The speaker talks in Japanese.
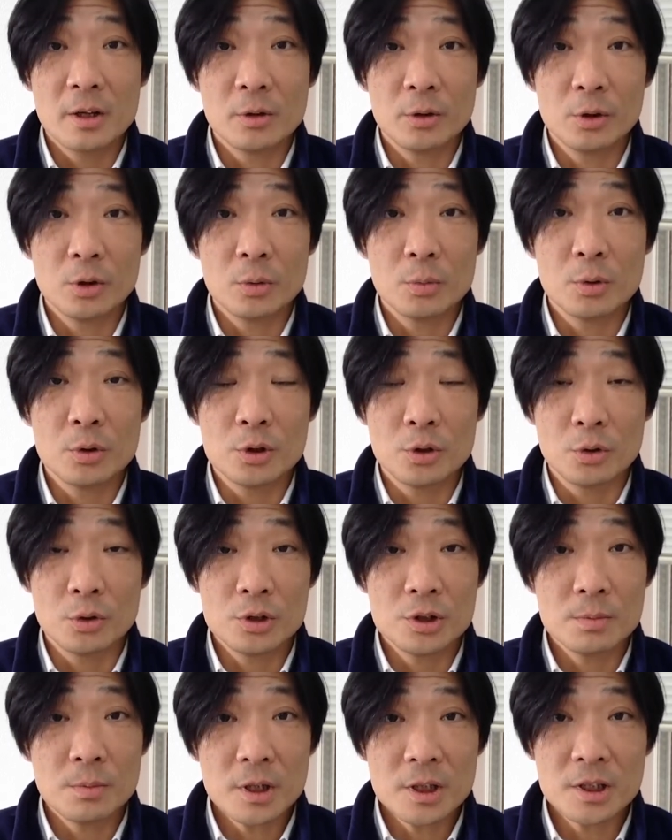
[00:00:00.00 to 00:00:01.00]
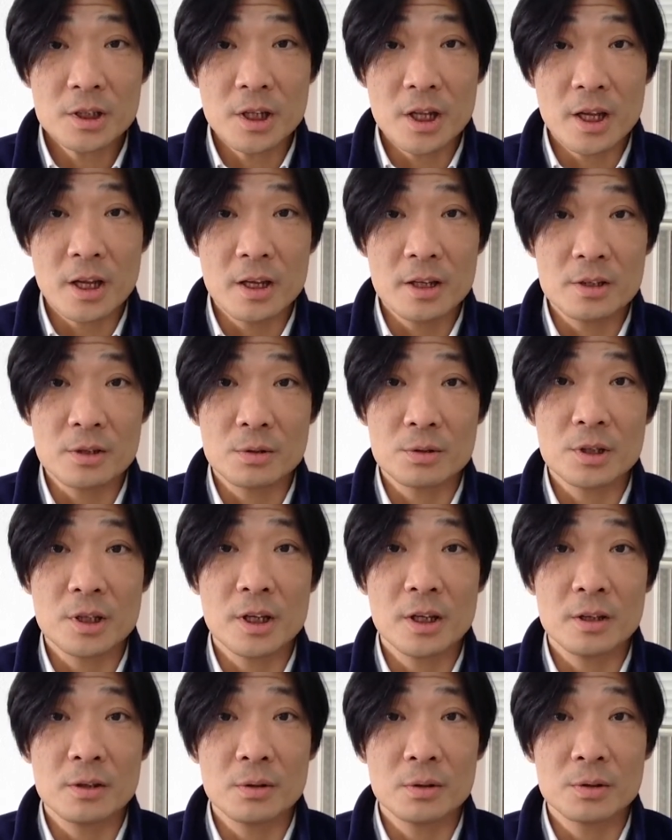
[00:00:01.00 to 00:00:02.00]
ご要望に応じまして女
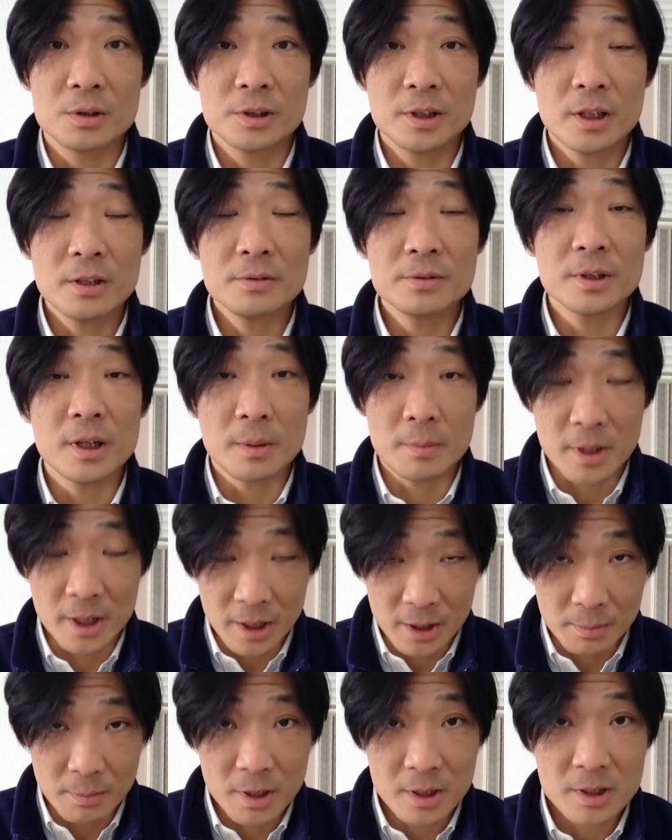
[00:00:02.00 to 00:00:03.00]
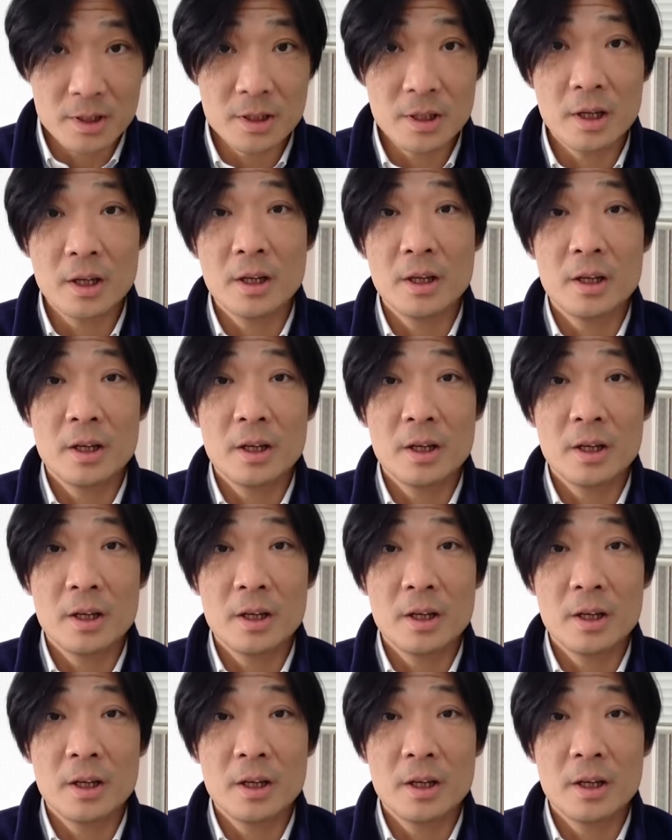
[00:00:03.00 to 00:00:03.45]
性のスタッフが参ります